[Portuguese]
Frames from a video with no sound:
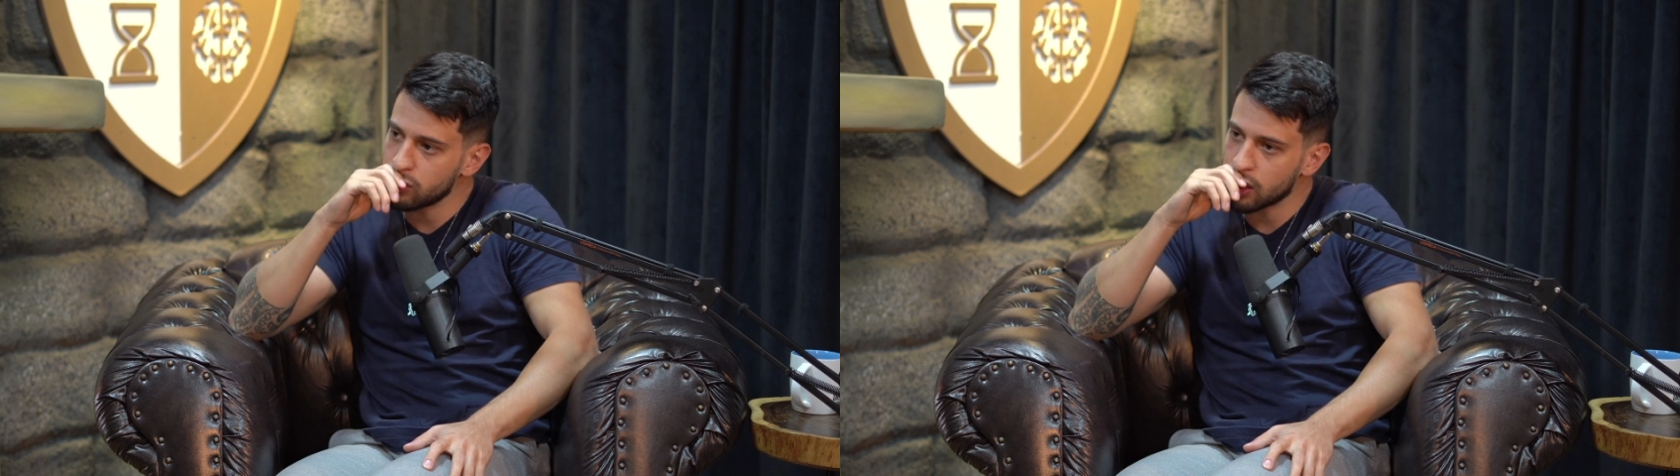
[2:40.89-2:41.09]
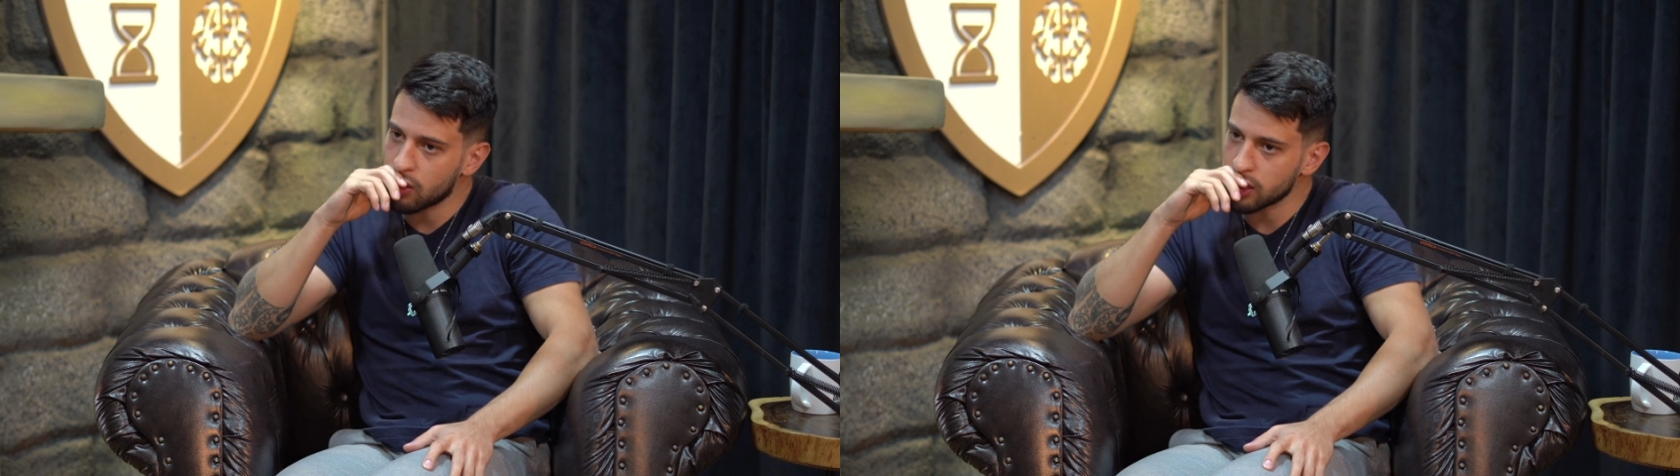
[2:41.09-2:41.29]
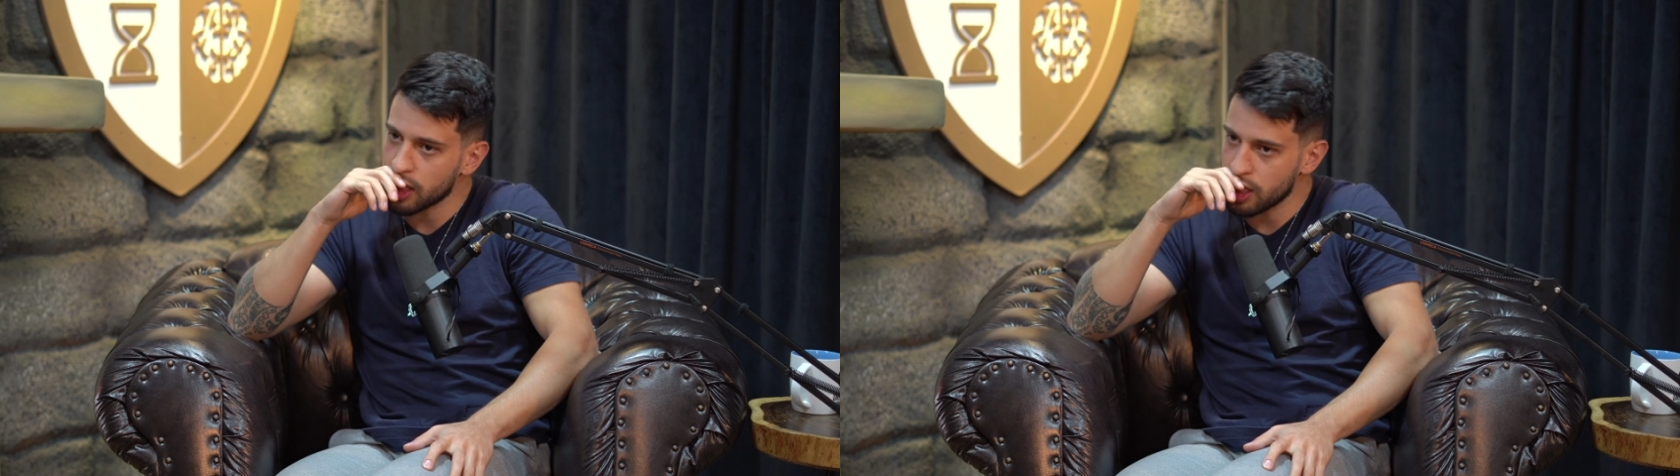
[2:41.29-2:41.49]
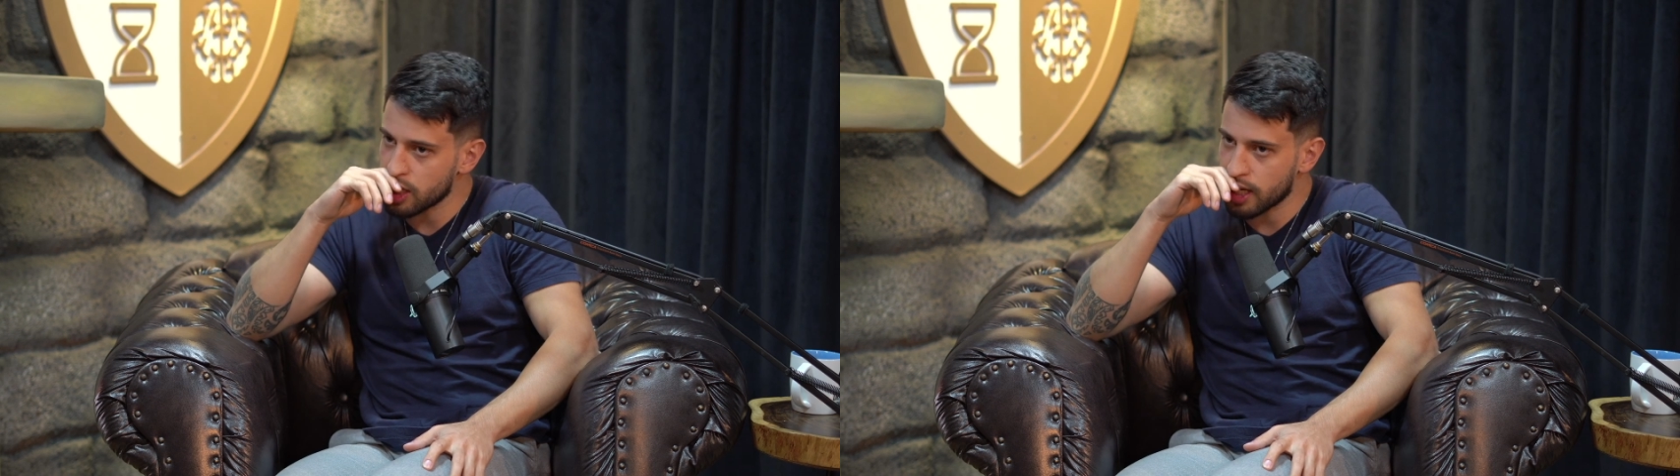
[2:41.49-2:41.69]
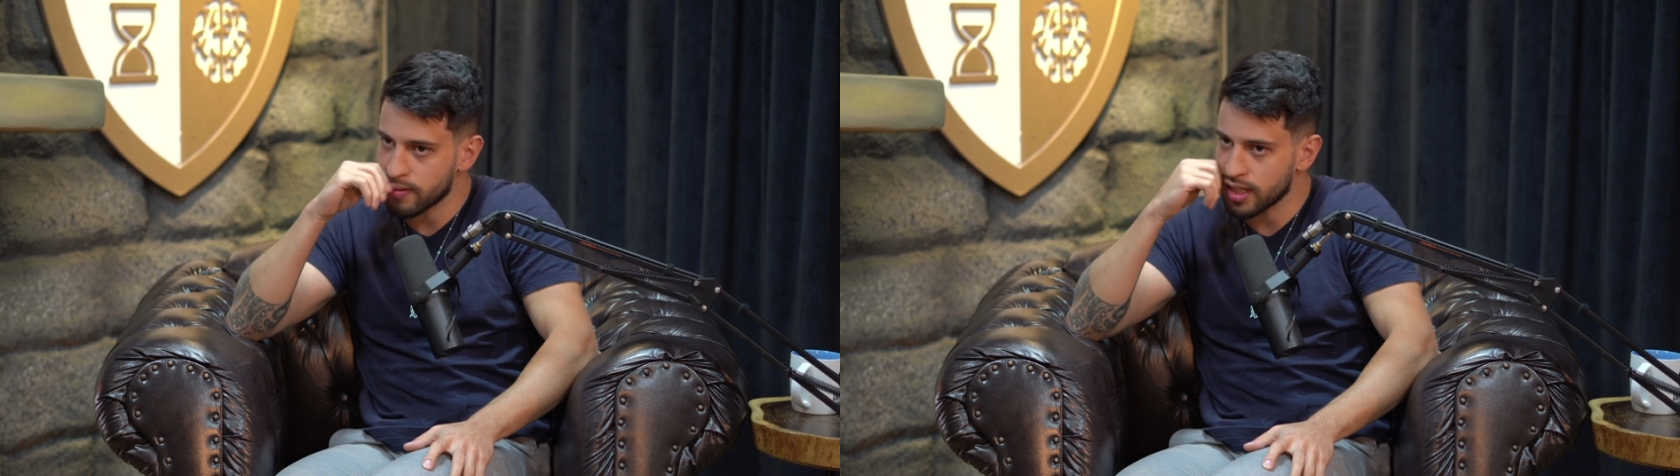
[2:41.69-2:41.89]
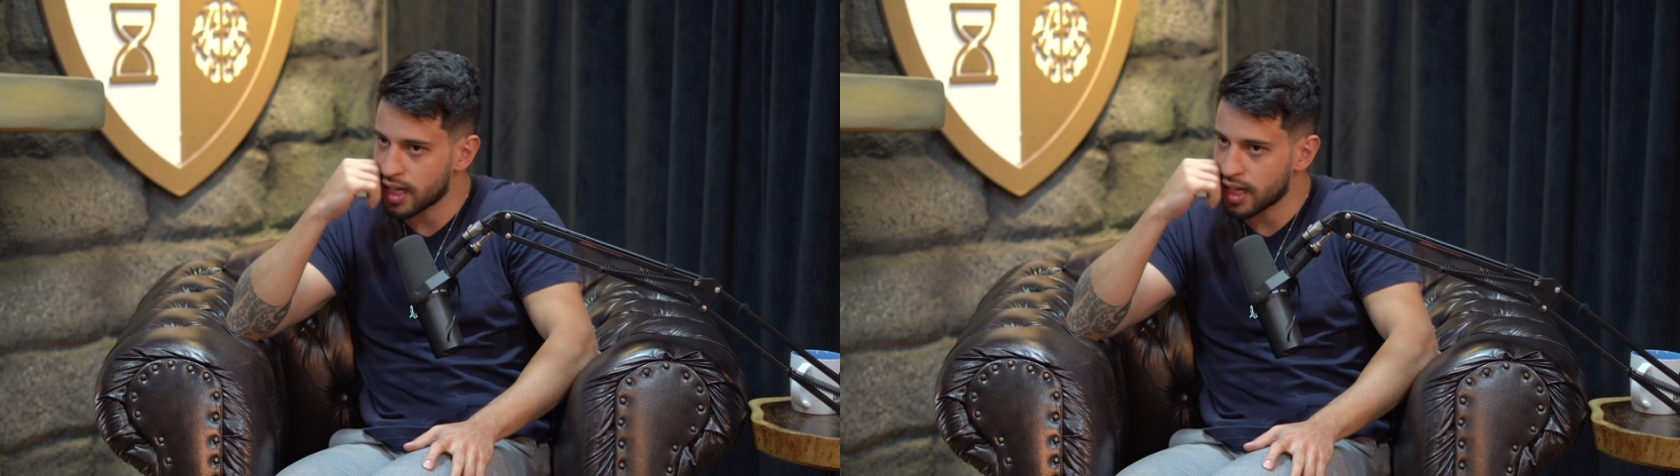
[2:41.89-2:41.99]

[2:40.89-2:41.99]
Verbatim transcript: um, negócio que a gente chegava em